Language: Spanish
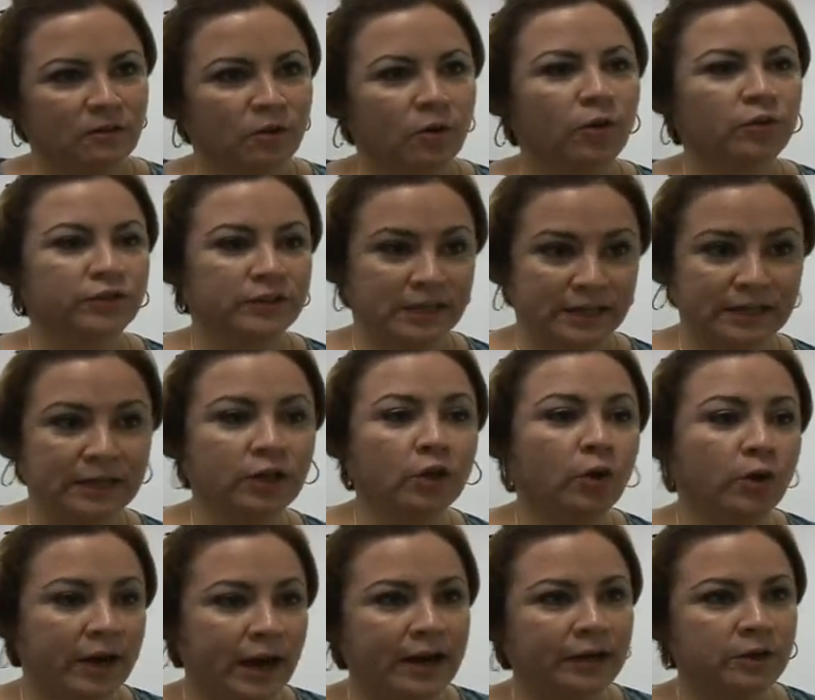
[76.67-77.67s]
o tienen
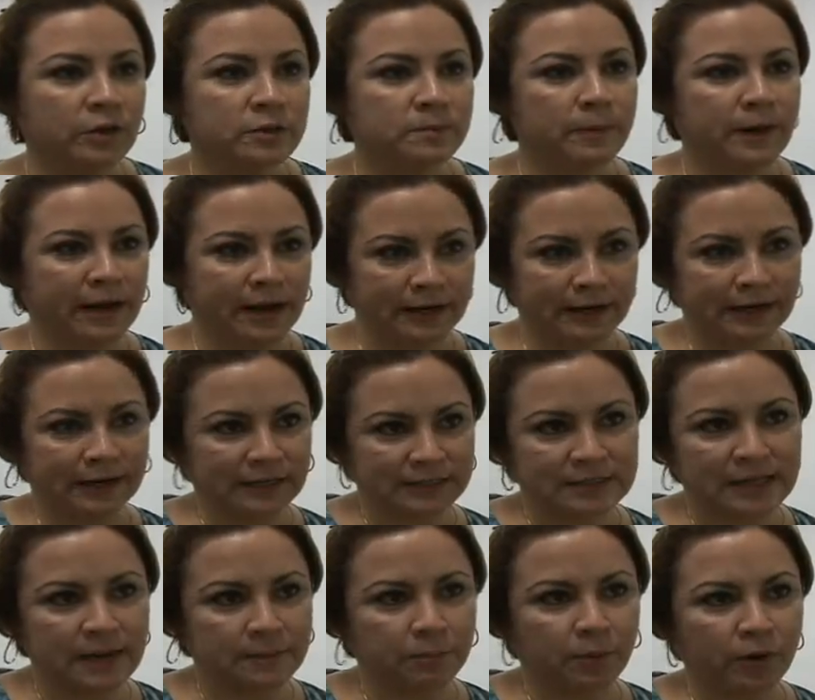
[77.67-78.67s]
horarios para
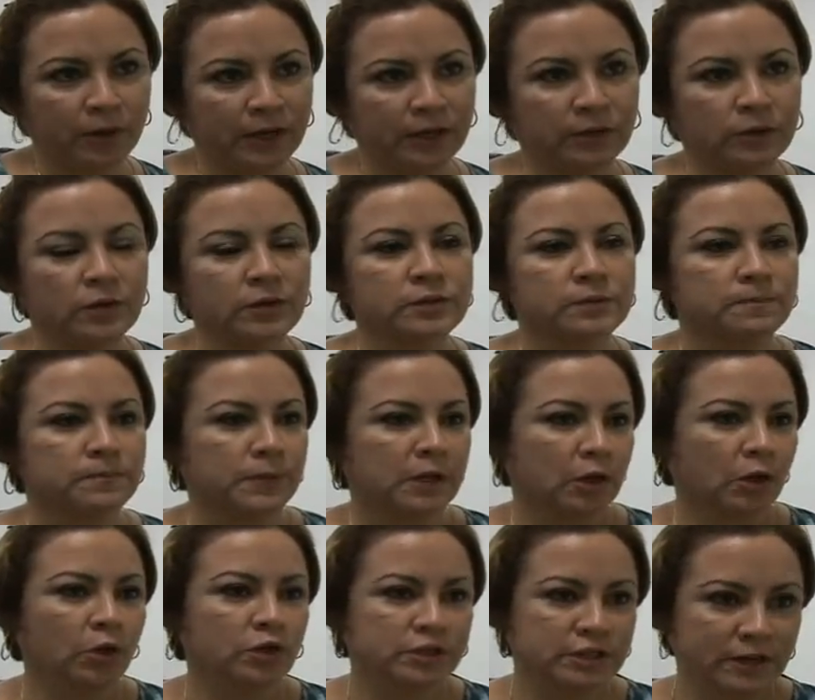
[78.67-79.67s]
regresar por ellos,
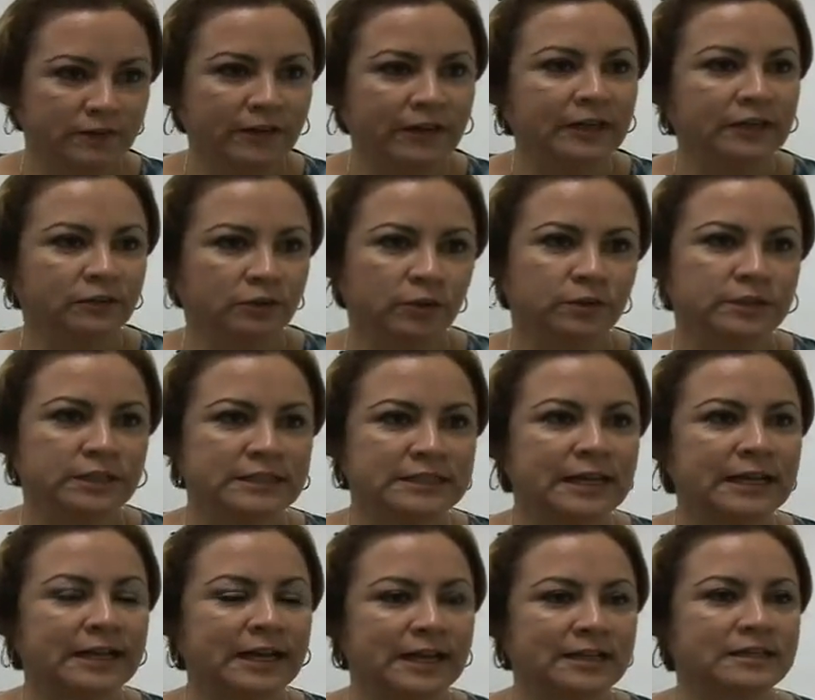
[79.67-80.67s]
los llevan entonces
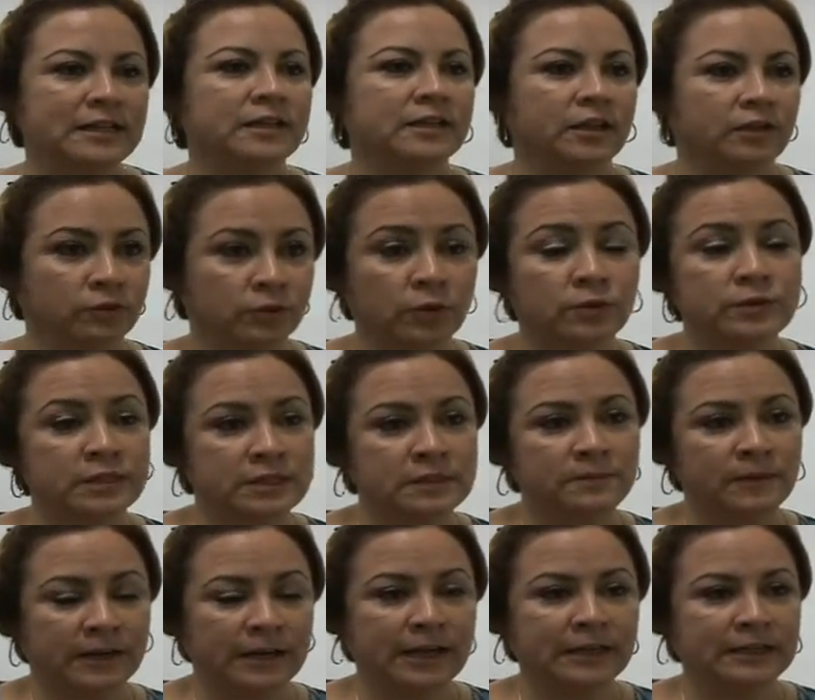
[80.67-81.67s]
a casa y entonces
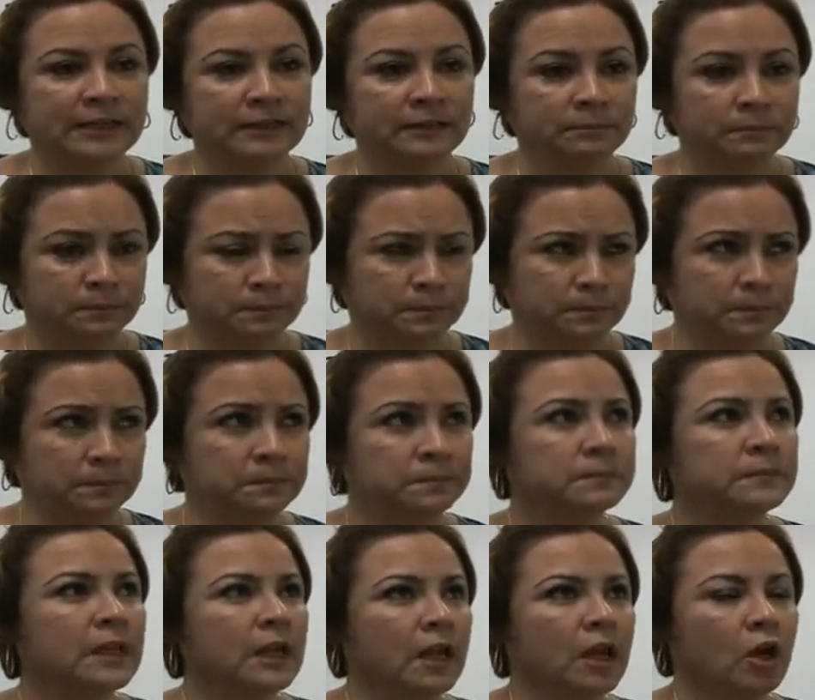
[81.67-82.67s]
ven allí
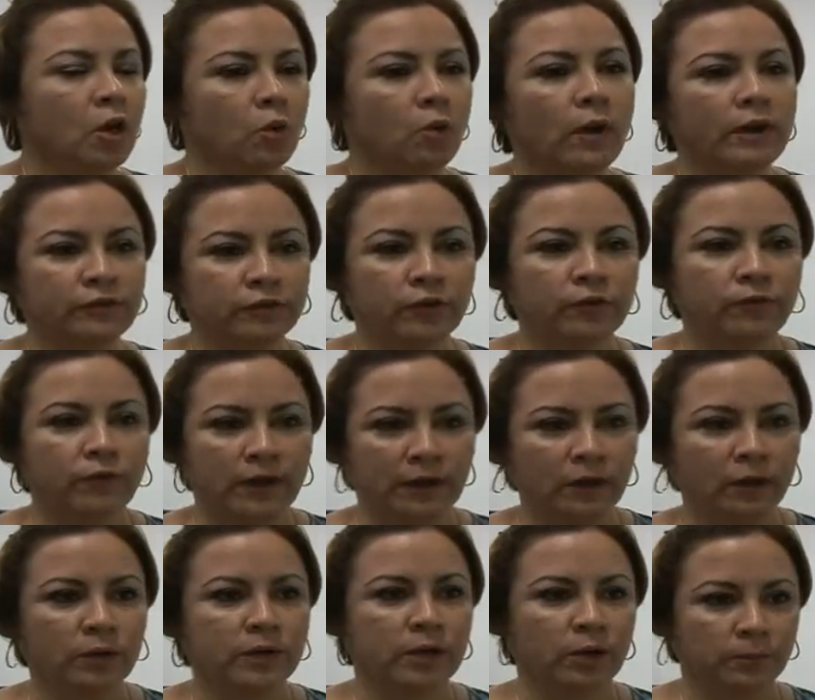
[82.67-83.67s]
cuánto fue
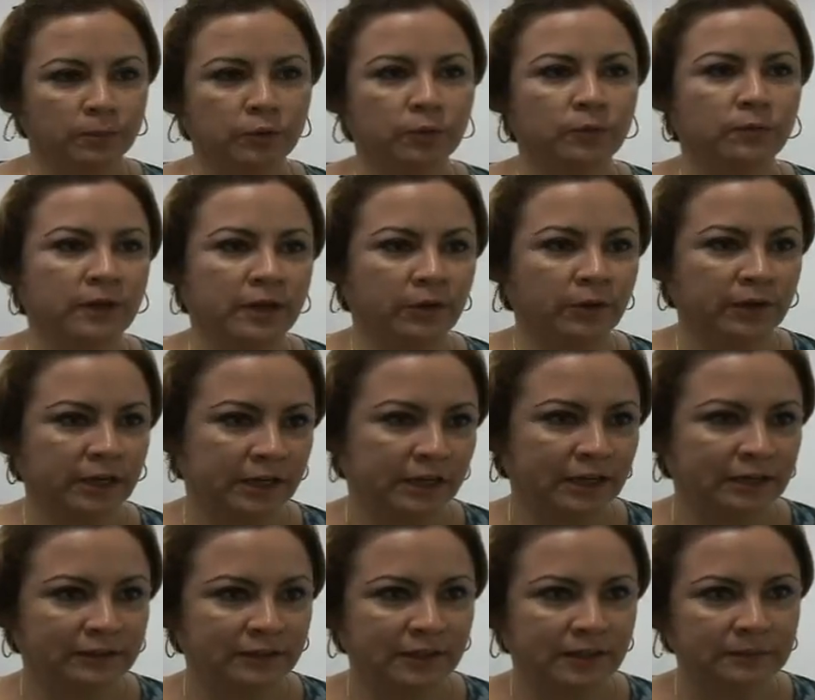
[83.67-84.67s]
lo que obtuvieron en
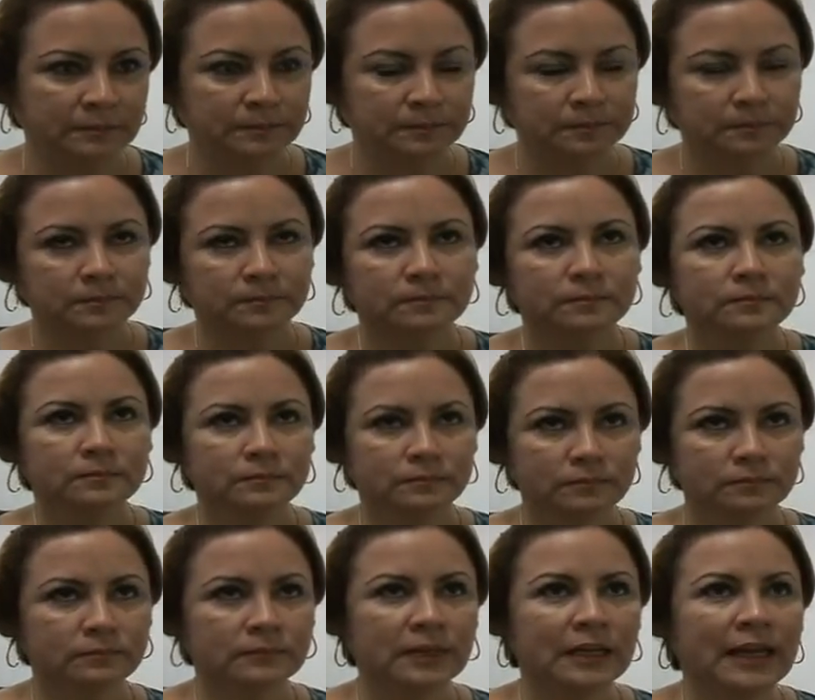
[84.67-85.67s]
el día.
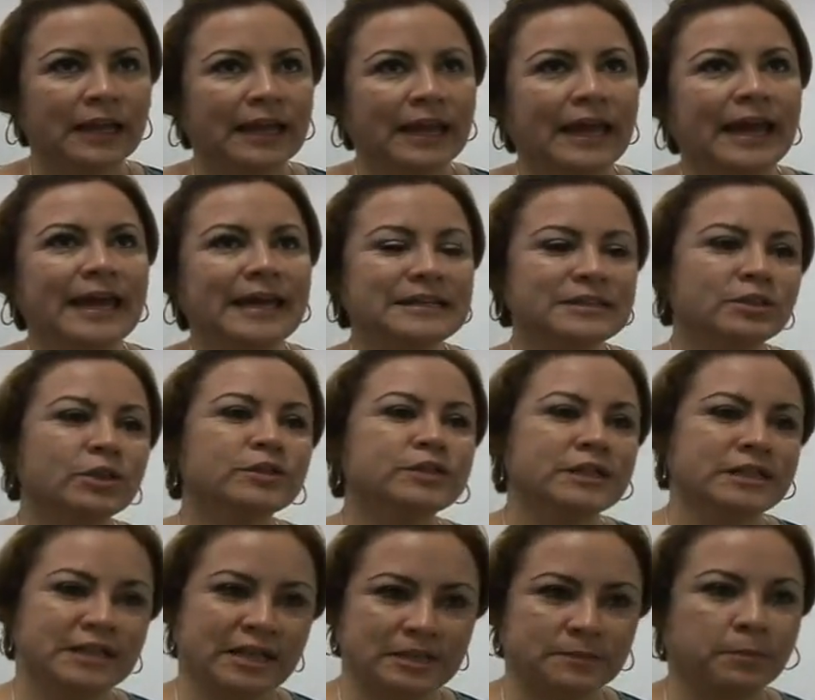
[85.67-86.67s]
Esto
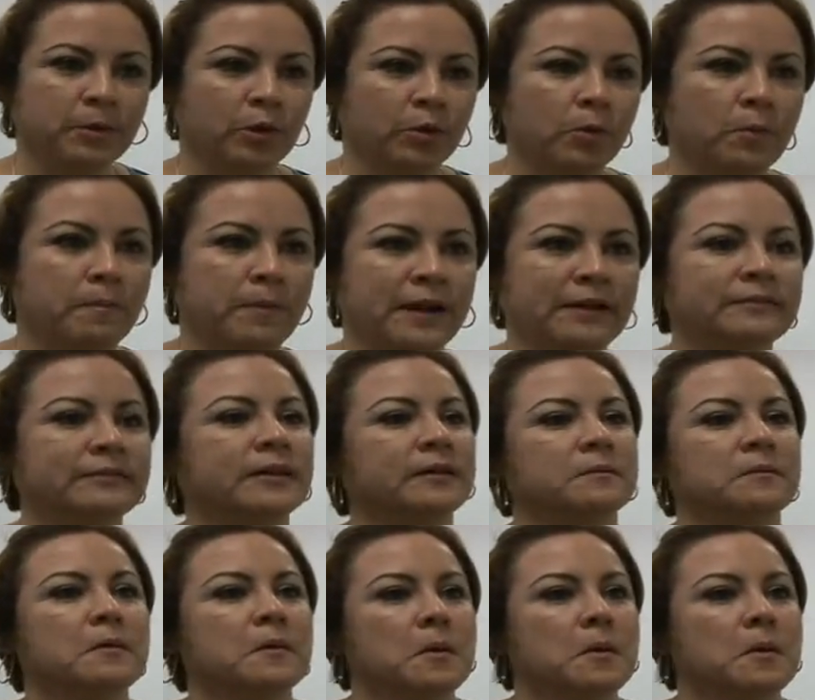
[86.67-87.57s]
sí ya es preocupante,